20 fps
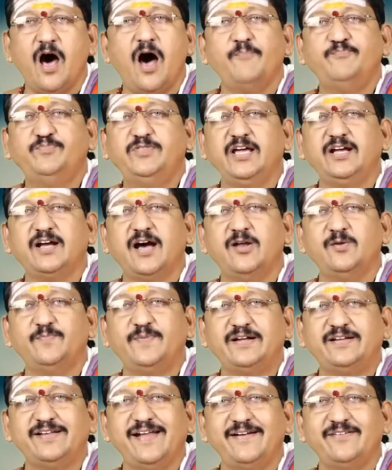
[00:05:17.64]
ఆబ్దికాలు
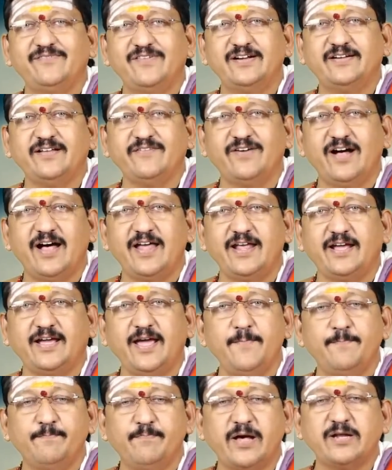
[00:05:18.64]
పెట్టేటువంటి
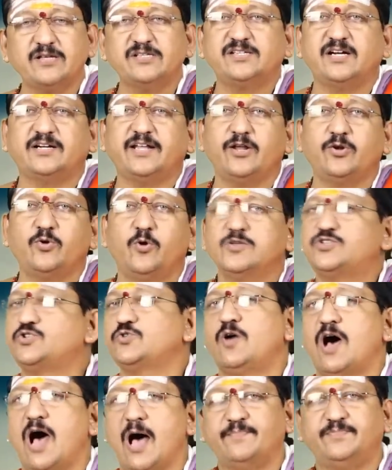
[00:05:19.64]
వారికి మరుసటి
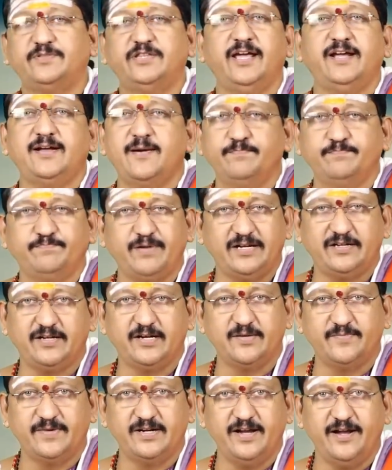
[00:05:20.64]
రోజు ఆబ్దికం
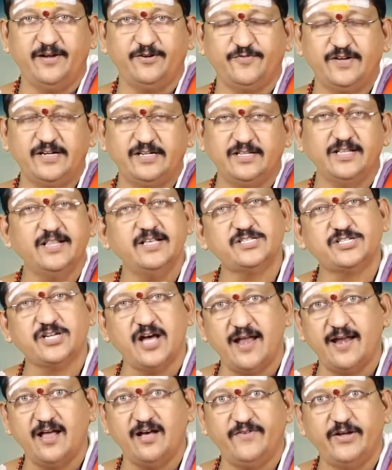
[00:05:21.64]
పెట్టడం అనేటువంటిది
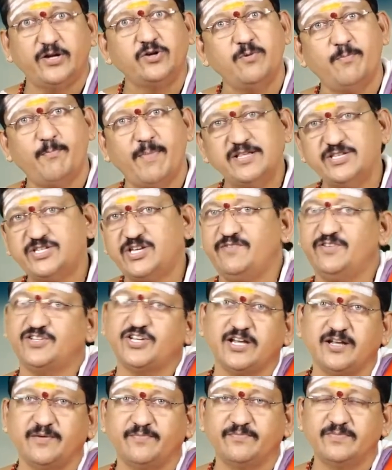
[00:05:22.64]
చాలా వరకు మంచి
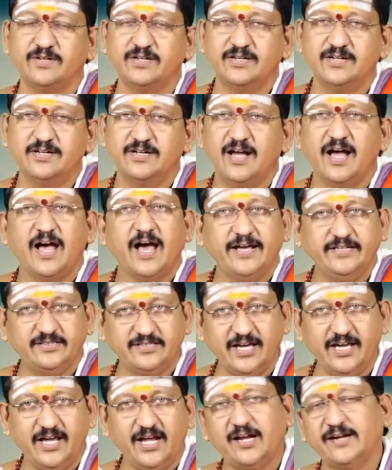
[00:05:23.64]
విషయం
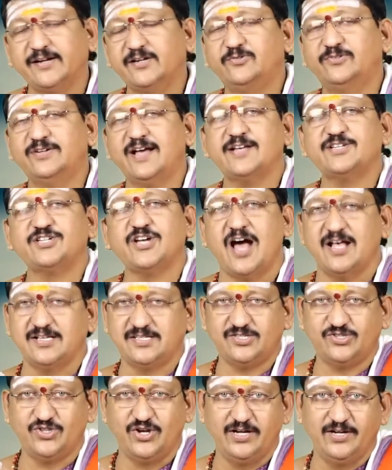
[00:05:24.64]
అయితే ఇక్కడ కూడా
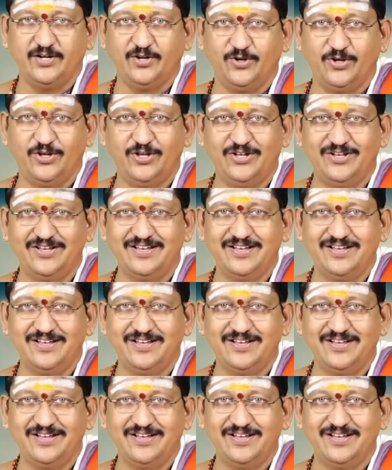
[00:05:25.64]
శాస్త్రంలో